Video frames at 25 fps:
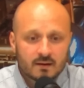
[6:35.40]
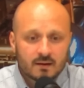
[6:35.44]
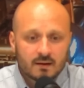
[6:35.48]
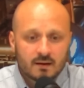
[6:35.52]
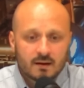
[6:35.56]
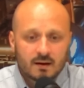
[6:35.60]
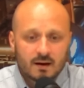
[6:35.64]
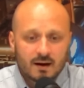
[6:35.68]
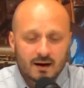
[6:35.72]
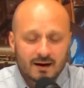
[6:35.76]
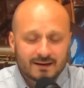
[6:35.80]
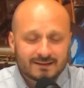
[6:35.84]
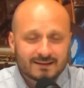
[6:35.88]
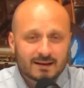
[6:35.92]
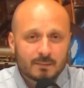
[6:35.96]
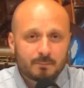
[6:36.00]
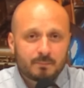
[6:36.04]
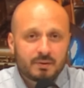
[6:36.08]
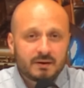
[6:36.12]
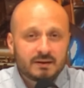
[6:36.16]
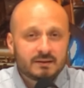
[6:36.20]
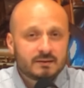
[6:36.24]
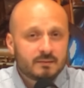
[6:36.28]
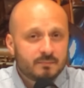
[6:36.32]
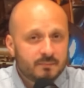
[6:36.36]
а на
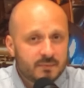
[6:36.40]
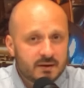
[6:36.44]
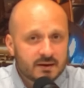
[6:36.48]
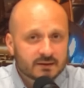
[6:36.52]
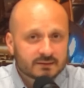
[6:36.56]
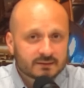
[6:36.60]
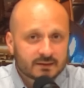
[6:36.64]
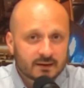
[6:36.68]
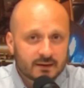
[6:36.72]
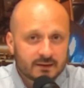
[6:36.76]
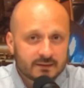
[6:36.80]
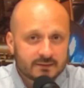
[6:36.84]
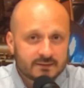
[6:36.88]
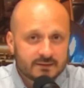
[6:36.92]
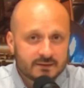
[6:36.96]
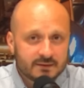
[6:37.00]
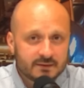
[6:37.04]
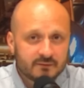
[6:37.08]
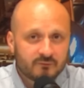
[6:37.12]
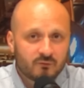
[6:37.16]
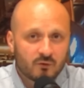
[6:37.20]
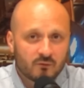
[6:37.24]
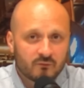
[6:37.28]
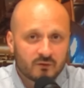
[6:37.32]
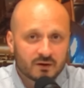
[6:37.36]
предмет
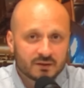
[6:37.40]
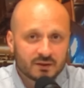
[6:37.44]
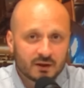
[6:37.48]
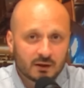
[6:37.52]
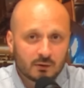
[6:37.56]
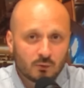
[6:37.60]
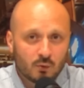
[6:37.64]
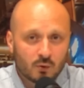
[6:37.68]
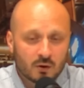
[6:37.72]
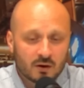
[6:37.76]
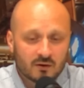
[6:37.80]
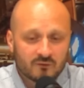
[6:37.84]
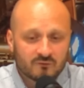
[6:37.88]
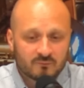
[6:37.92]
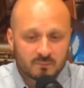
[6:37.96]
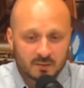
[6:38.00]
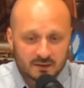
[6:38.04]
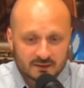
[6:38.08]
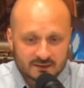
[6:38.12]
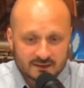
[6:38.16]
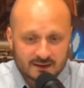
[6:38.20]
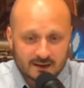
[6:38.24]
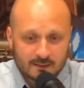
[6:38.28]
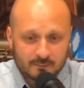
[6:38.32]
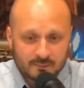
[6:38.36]
теневого налога в
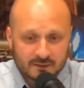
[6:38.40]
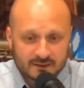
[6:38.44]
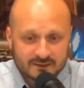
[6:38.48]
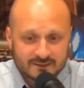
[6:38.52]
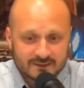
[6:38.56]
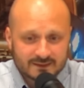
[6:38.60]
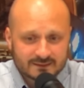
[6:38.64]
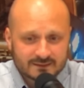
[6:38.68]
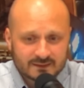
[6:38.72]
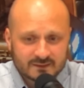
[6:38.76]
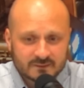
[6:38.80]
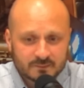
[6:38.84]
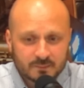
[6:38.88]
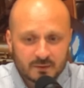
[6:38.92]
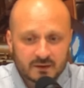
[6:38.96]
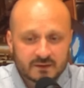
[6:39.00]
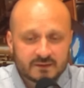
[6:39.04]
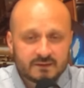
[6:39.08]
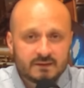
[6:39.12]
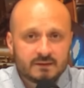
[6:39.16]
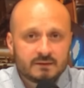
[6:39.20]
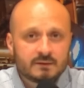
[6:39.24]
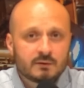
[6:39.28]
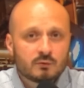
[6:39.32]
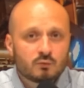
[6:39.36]
1,5%
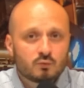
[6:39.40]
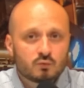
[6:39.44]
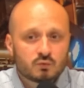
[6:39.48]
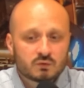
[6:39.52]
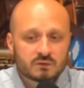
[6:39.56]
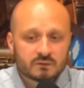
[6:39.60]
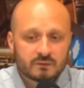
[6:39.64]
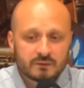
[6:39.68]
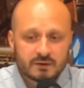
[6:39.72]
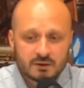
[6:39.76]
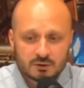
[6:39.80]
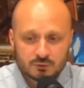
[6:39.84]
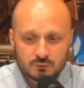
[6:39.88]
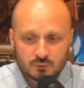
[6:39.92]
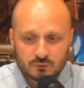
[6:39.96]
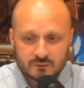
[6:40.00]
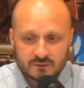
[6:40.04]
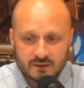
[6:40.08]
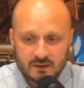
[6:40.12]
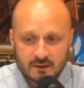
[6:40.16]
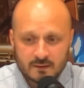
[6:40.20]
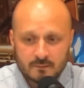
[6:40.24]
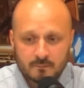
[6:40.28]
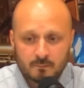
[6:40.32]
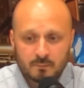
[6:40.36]
спросите у своих
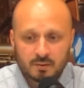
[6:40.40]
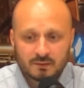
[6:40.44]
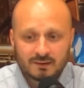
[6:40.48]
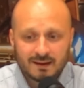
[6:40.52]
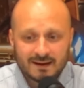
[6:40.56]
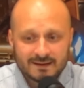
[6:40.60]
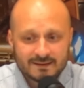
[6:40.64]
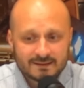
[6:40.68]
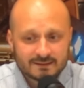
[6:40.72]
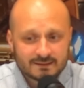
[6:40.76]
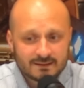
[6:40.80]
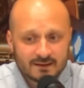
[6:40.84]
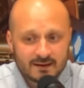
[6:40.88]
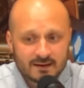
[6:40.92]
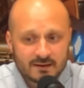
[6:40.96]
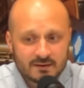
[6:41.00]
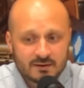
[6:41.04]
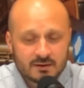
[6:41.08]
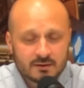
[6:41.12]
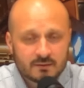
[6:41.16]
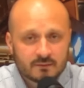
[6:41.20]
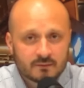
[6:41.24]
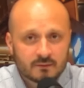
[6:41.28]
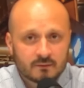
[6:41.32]
друзей, платят ли они,